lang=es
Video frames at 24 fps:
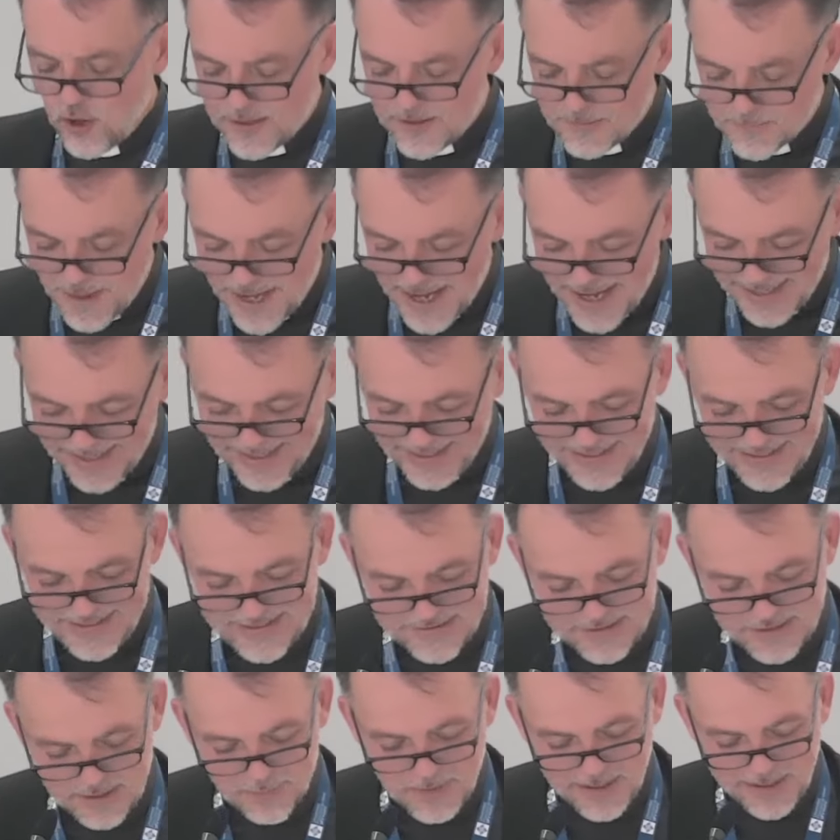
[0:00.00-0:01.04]
a imagen y
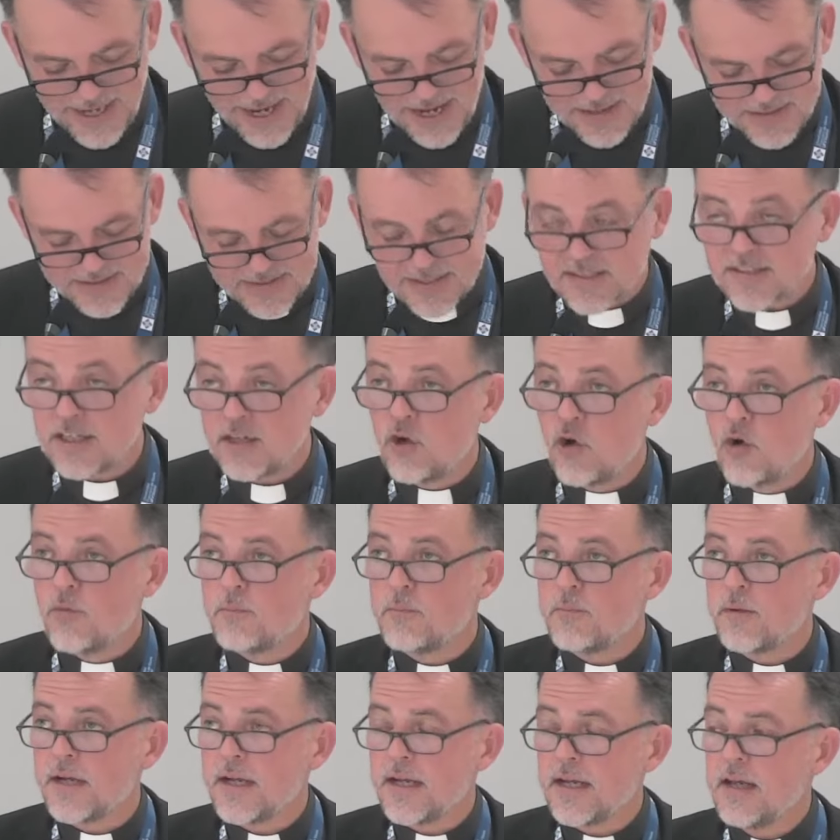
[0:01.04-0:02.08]
semejanza del
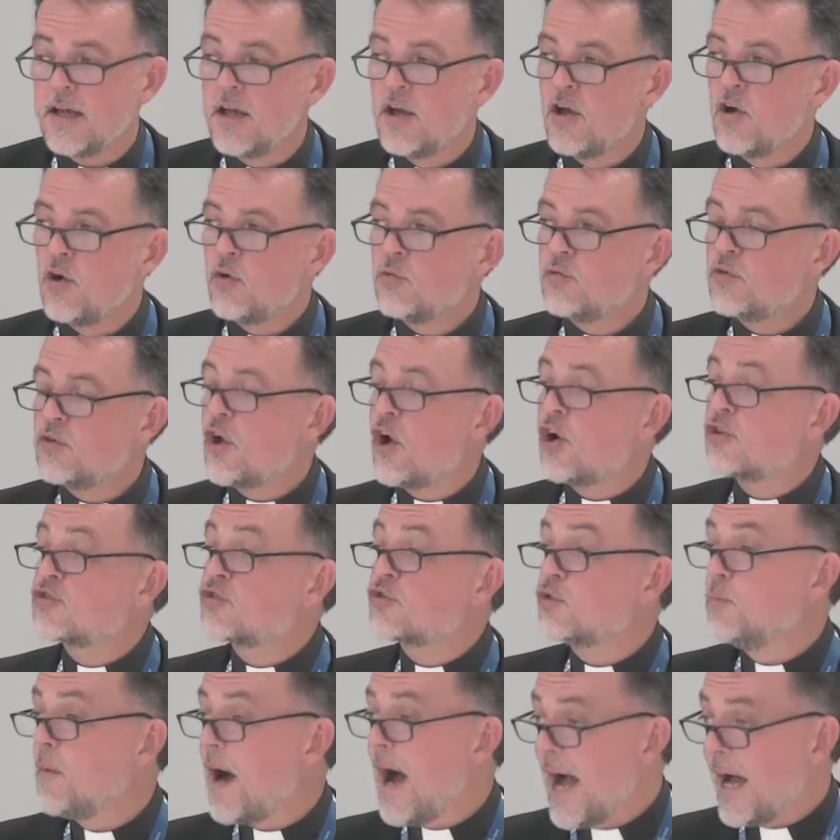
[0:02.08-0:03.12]
hombre, un Dios
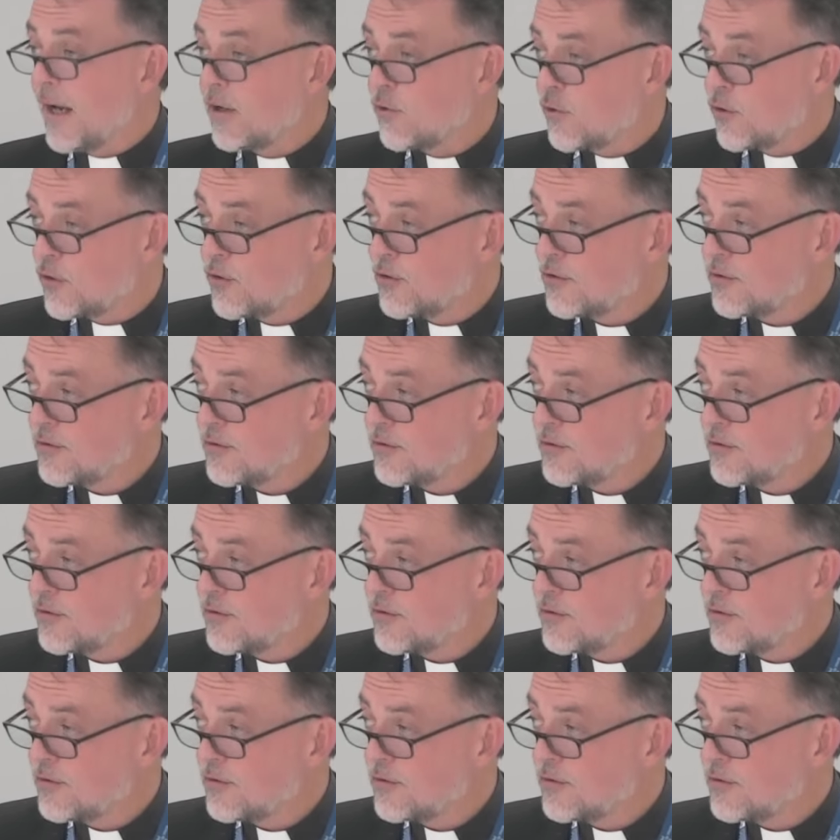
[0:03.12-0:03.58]
humano,